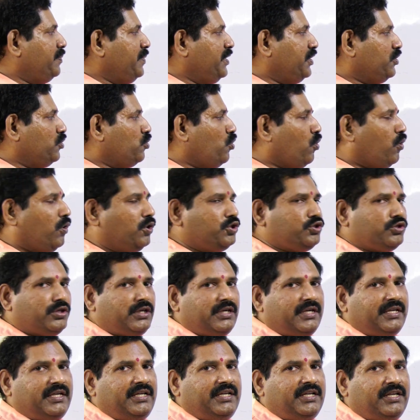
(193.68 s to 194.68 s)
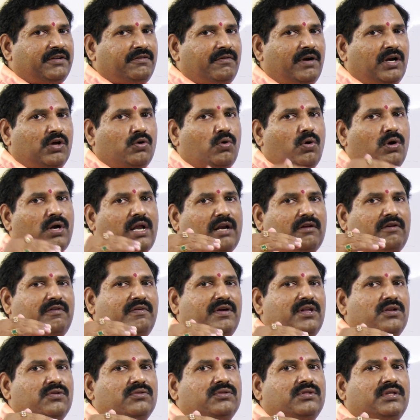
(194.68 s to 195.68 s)
మీకు గోల్డ్ చూడండి ఇవాళ గోల్డ్ అరవై
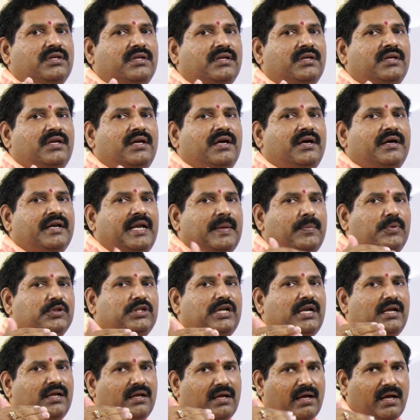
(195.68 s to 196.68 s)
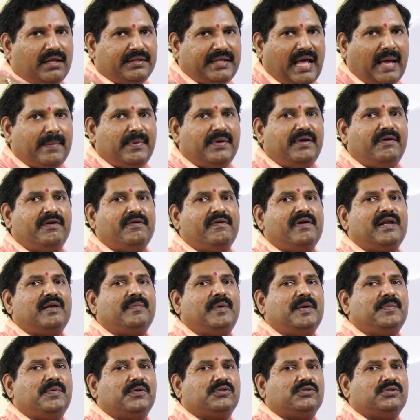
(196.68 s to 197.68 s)
వేలు ఉంది రేపొద్దున అది యాభై ఏడు వేలు
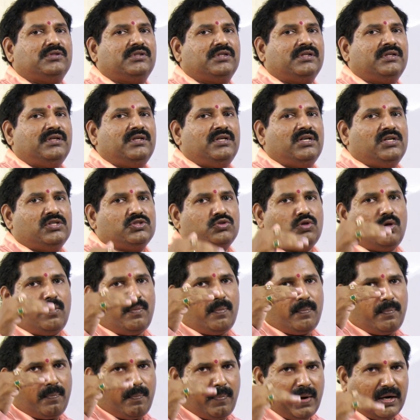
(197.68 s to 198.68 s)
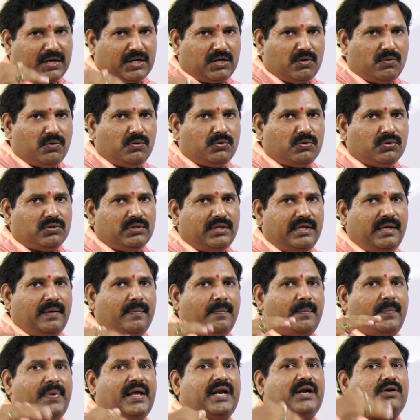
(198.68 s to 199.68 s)
పడిపోతుంది సో పట్టం ఉంటుంది
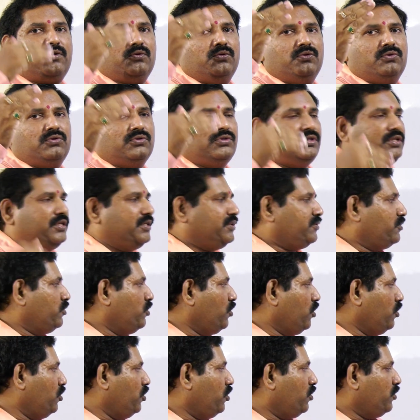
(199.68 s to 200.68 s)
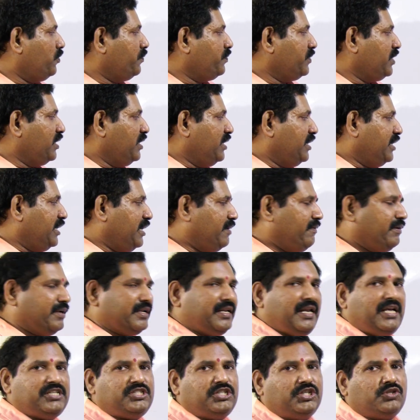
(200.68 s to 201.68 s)
పెరగటం ఉంటుంది గోల్డ్లో ఈవెన్
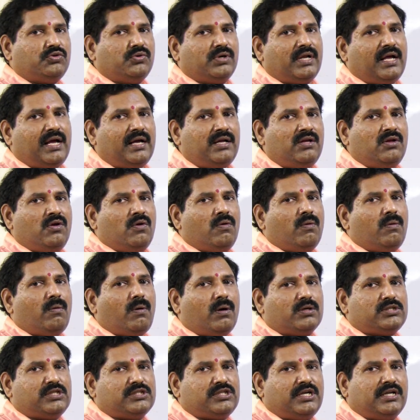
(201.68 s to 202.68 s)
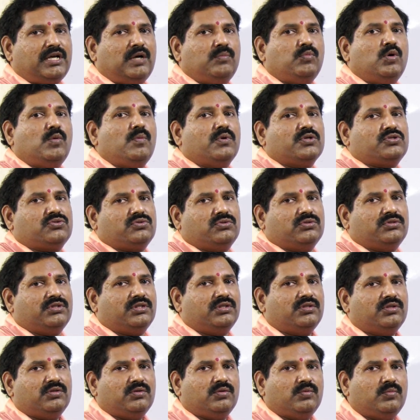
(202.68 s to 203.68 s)
రియల్ ఎస్టేట్ కూడా ఒకసారి సడన్గా భూమి వస్తుంది
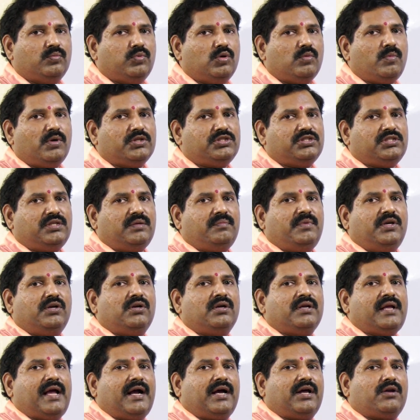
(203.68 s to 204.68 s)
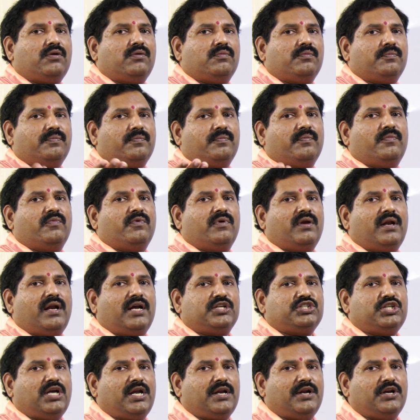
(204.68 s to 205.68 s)
భూమి వచ్చి మీకు ఎకరం
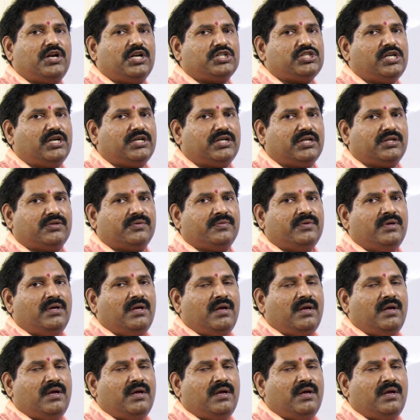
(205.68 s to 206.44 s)
లక్ష రెండు లక్షలు అంటారు